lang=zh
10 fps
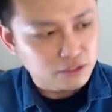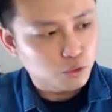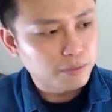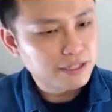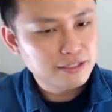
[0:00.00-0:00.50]

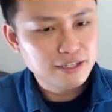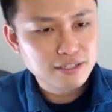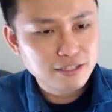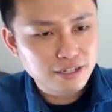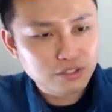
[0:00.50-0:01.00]
我们这
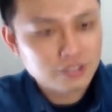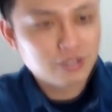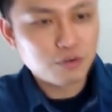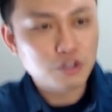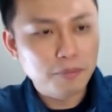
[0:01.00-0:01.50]
次的就是
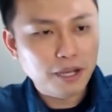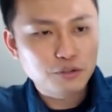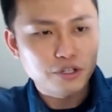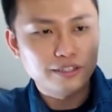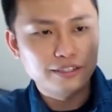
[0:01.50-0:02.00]
观众票
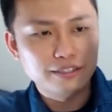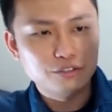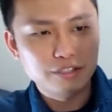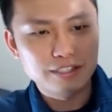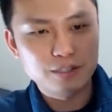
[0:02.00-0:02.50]
选呢，就
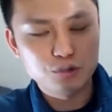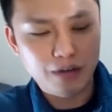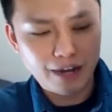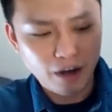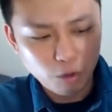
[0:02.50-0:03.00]
是已经出来。
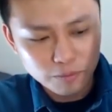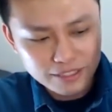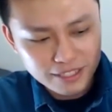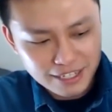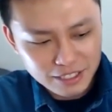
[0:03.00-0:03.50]
然后我们
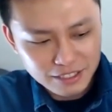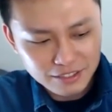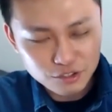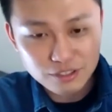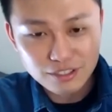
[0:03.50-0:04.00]
今天已经
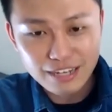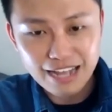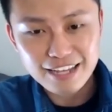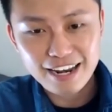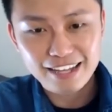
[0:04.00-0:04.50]
就是拉
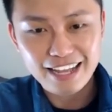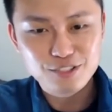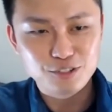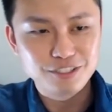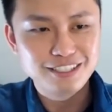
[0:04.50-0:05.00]
赛拉太
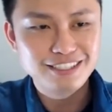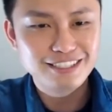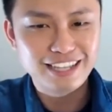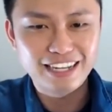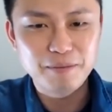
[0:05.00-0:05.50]
久，已经
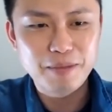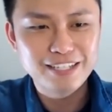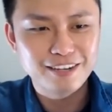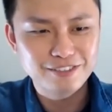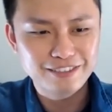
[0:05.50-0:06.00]
讲了一个半
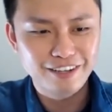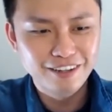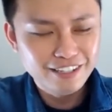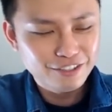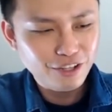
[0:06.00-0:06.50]
小时哦。
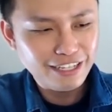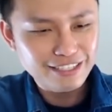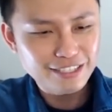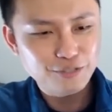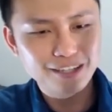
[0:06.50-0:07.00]
对，也
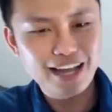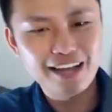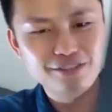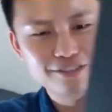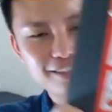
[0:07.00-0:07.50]
是希望大
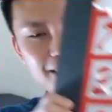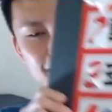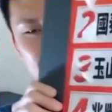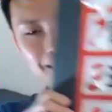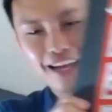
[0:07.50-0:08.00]
家就是可以
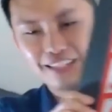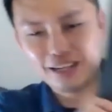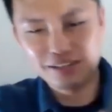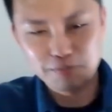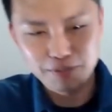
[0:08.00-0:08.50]
很开心。
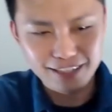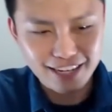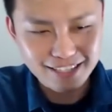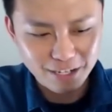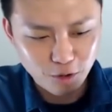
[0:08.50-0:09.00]
哎，这个不可以拿
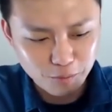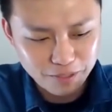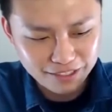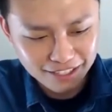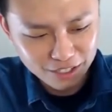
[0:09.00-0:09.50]
起来，因为后
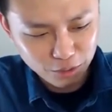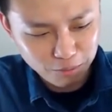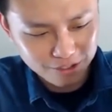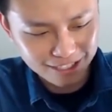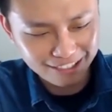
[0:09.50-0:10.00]
面都没
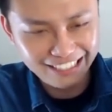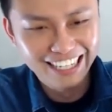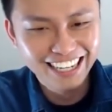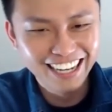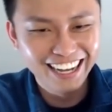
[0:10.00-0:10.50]
有整理。
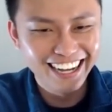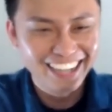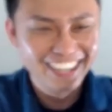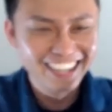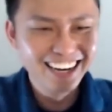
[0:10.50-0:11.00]

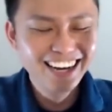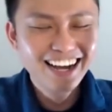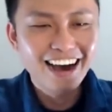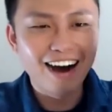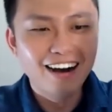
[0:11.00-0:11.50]

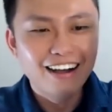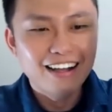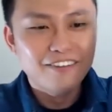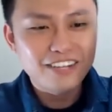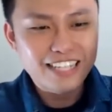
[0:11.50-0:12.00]
好，
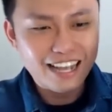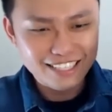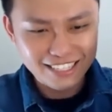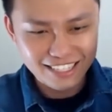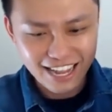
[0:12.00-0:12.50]
非常的
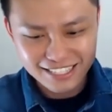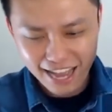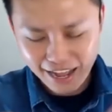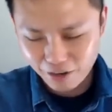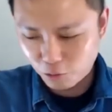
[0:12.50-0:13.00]
谢谢大
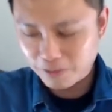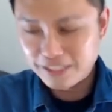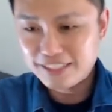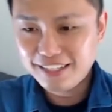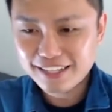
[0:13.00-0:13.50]
家哈。我们
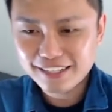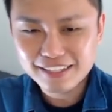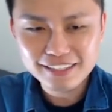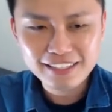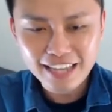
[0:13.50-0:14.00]
今天
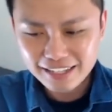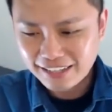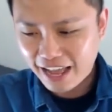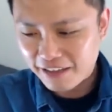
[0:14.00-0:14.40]
呢，应该也跟大家